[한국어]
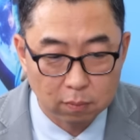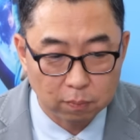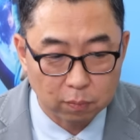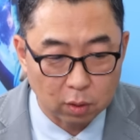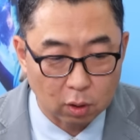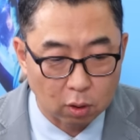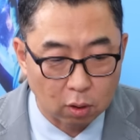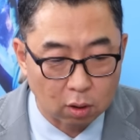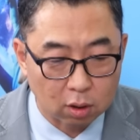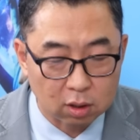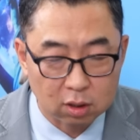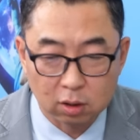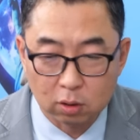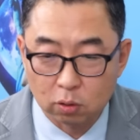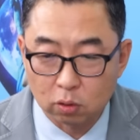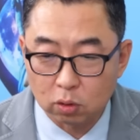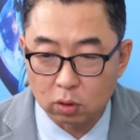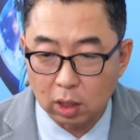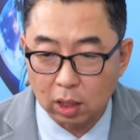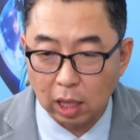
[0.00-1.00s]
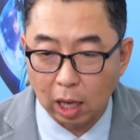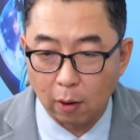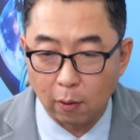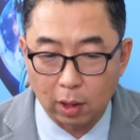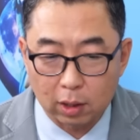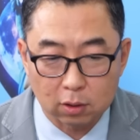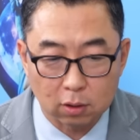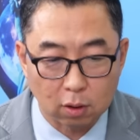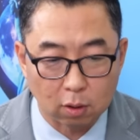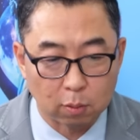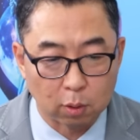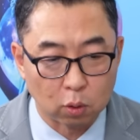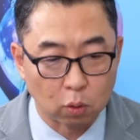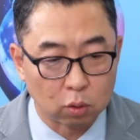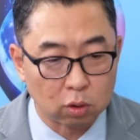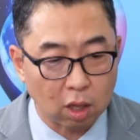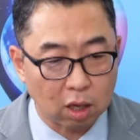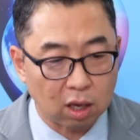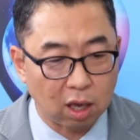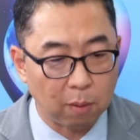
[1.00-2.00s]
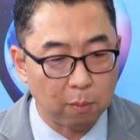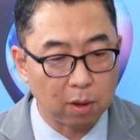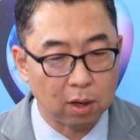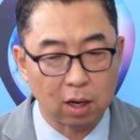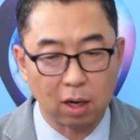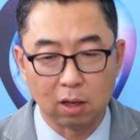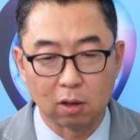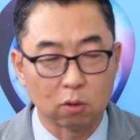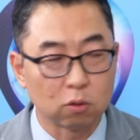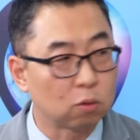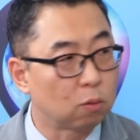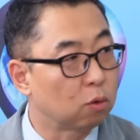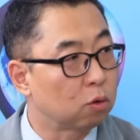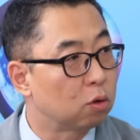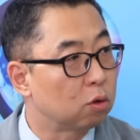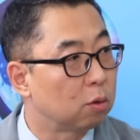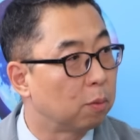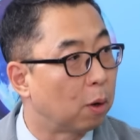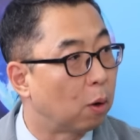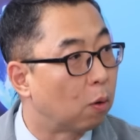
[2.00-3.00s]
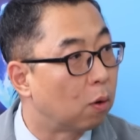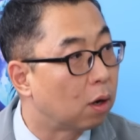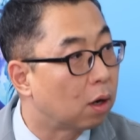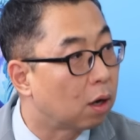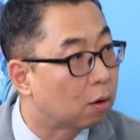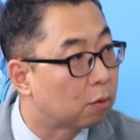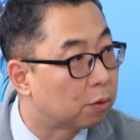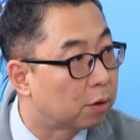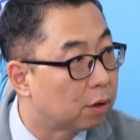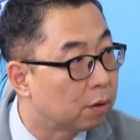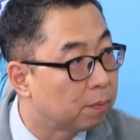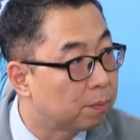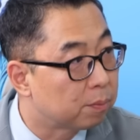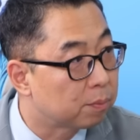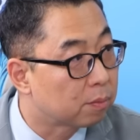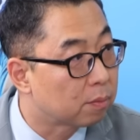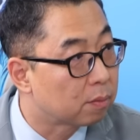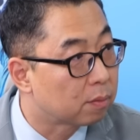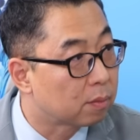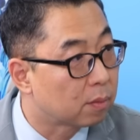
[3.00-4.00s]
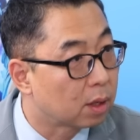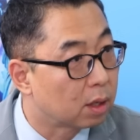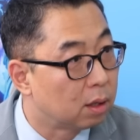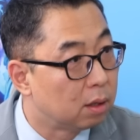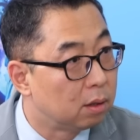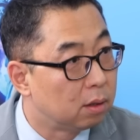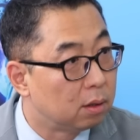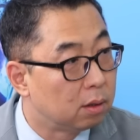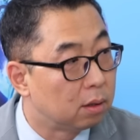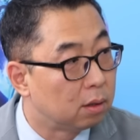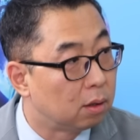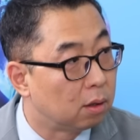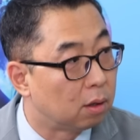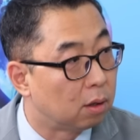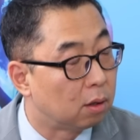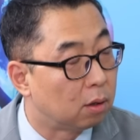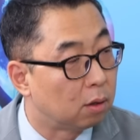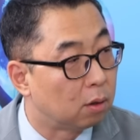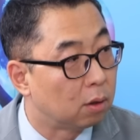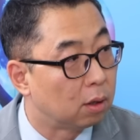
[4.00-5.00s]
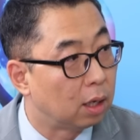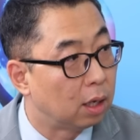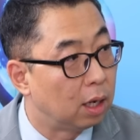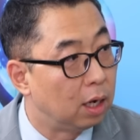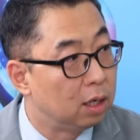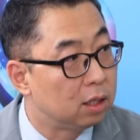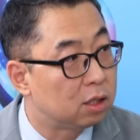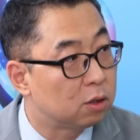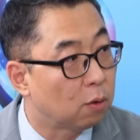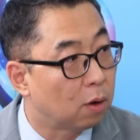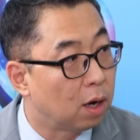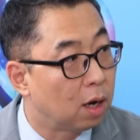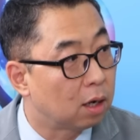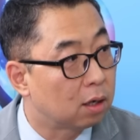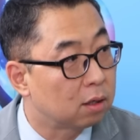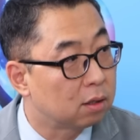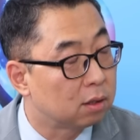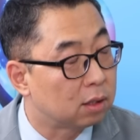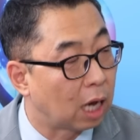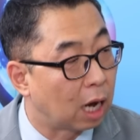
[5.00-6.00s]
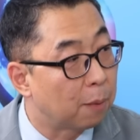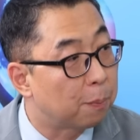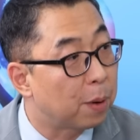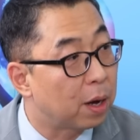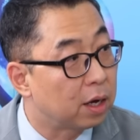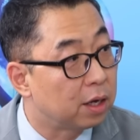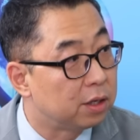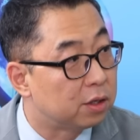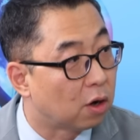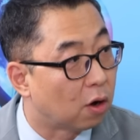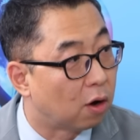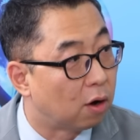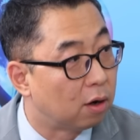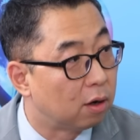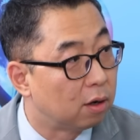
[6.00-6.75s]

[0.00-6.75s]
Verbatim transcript: 어, 그 뉴스가 나와서 뭐 롯데케미칼 이런 종목들도 막 올라가고요. 음. 어, LG화학은 양빵이죠.